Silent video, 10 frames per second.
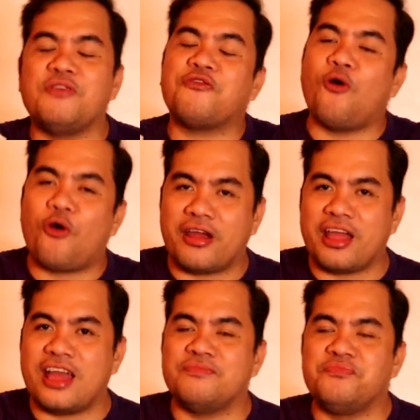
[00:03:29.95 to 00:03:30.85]
before
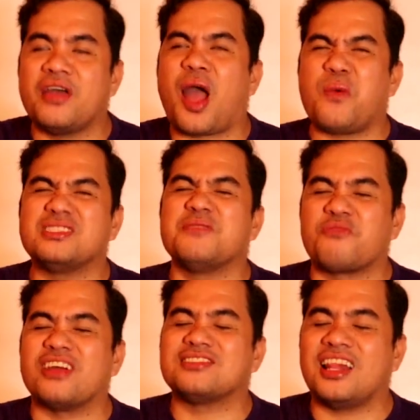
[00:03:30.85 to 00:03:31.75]
and I was
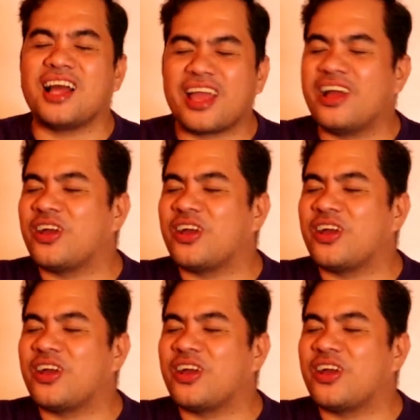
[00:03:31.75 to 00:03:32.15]
impressed talaga.